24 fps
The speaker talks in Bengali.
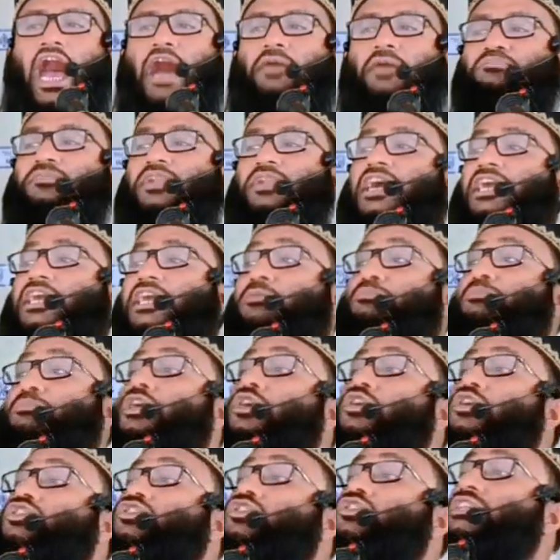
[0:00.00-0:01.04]
আপনাকে
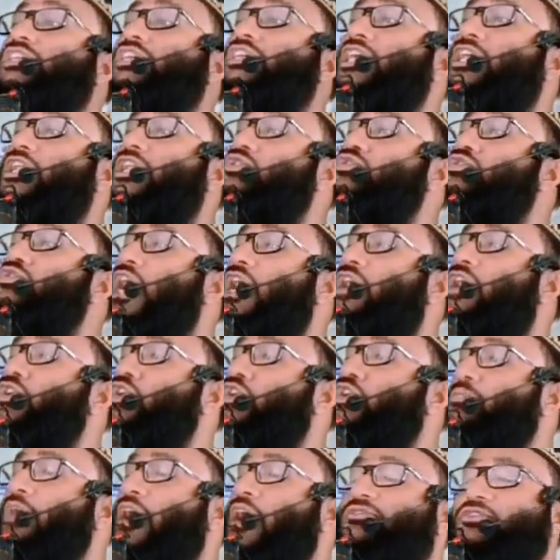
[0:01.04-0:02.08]
বিগত দিনের
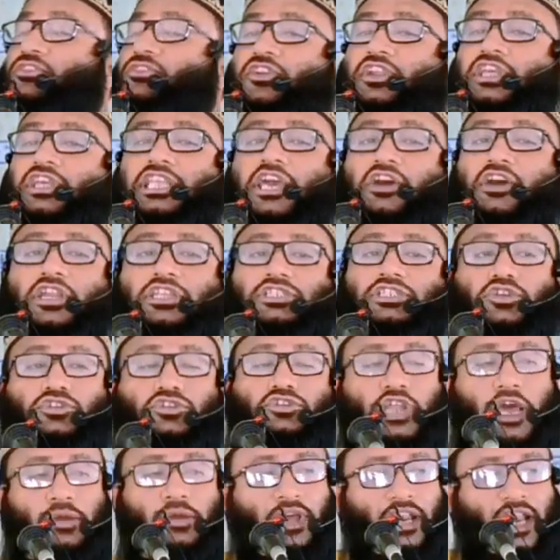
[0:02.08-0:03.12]
গুণাগুলো মাফ করে দেওয়ার
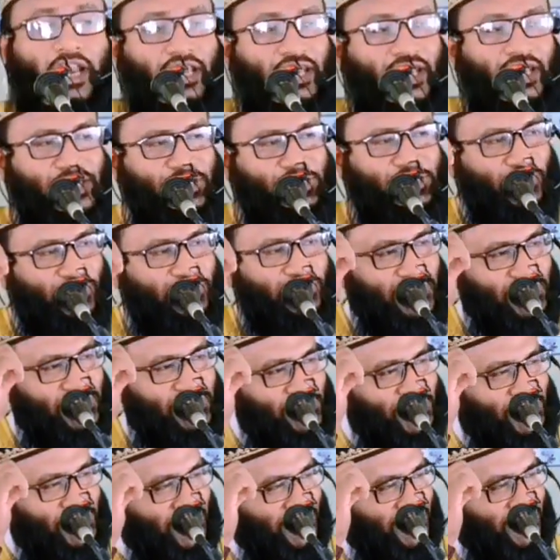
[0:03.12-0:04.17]
জন্য আমার আল্লাহ
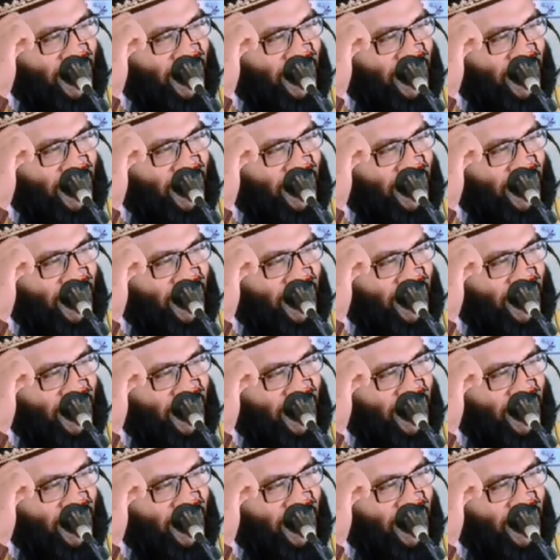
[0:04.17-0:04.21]
যথেষ্ট